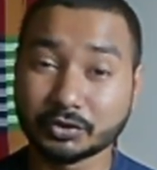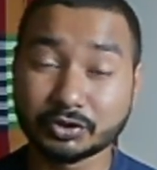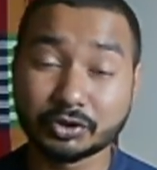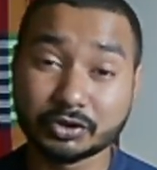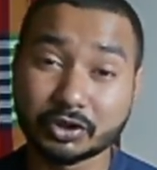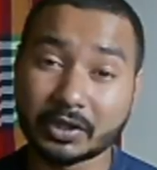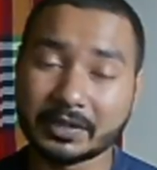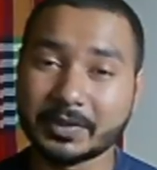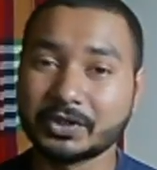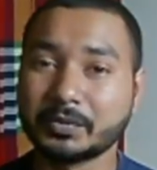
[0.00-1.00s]
ছোট ছড়ার
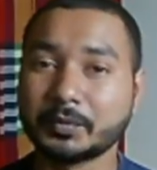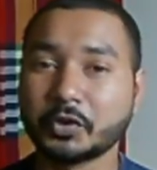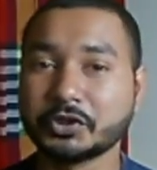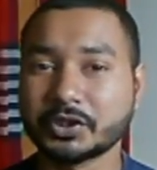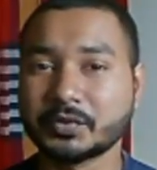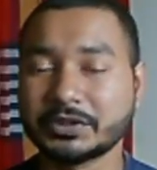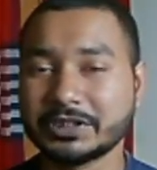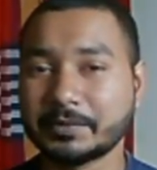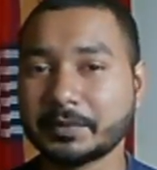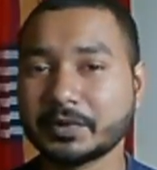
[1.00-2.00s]
মাধ্যমে পরিচয় হয়েছে
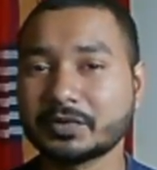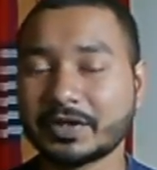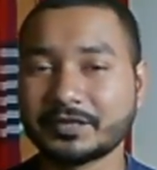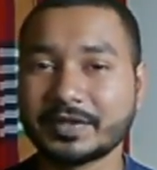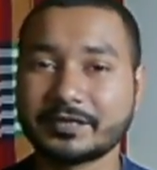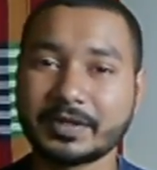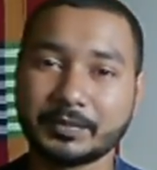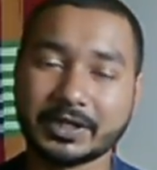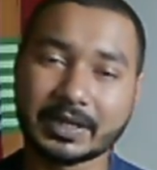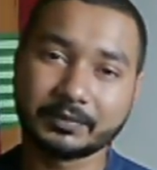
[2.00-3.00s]
এভাবে কিন্তু আস্তে আস্তে
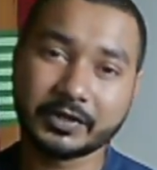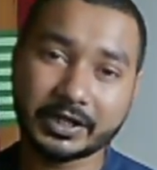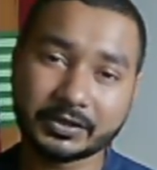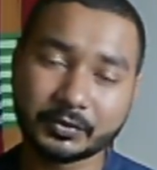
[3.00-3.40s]
আপনাকে আপগ্রেড